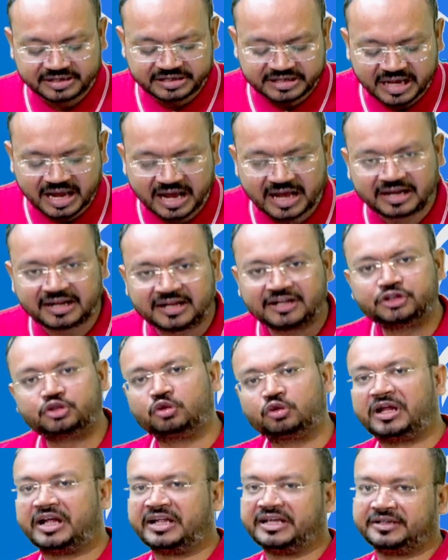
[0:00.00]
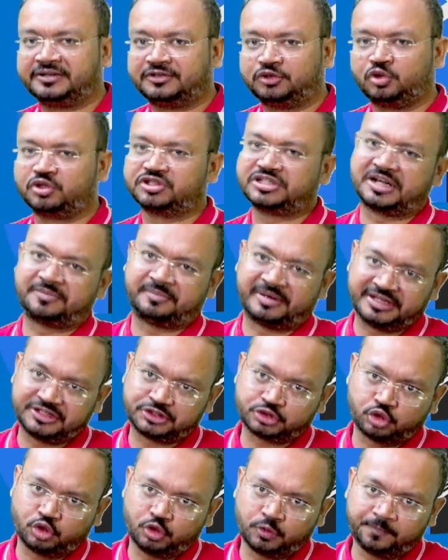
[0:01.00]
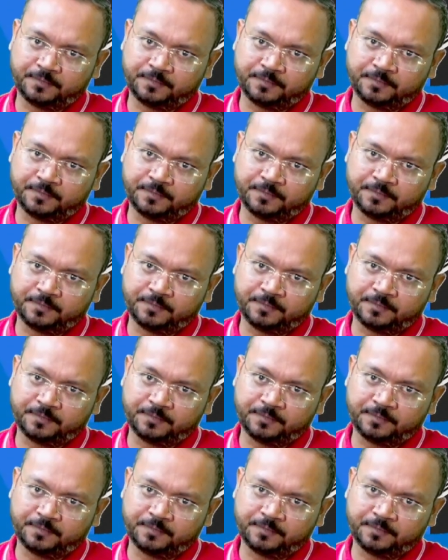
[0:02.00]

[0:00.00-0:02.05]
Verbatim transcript: 11 जुलाई 2022 को